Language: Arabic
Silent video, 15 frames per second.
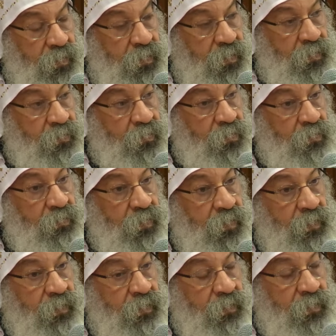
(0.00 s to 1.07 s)
القوة
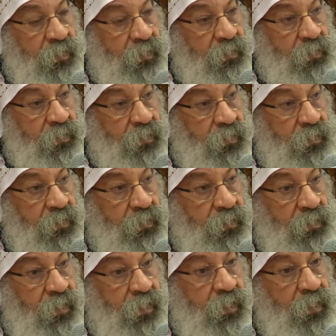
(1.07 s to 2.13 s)
ان انت
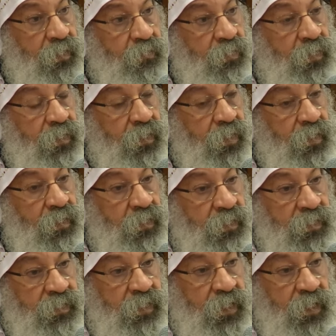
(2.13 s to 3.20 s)
تقابل
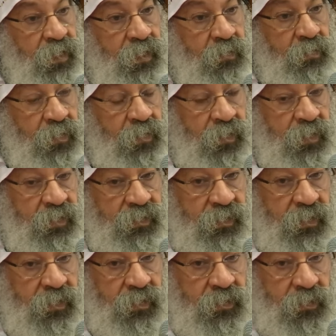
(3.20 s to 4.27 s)
الإساءة
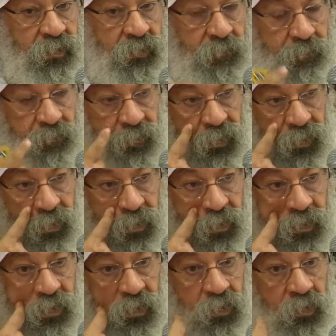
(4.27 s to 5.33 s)
بالإحسان
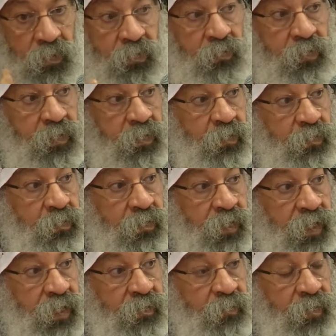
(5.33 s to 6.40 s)
القوة ان يكون
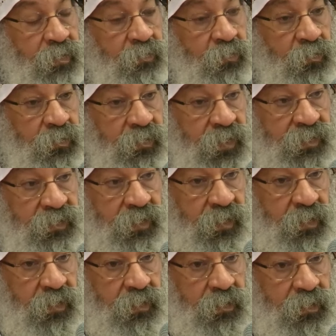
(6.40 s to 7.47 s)
قلبك متسع
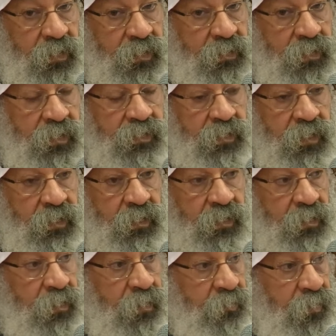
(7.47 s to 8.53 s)
يتسع
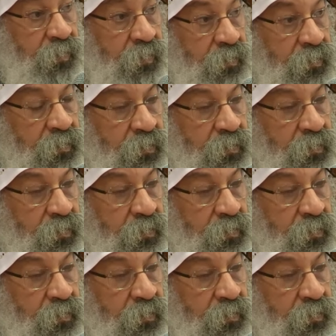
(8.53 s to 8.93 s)
للجميع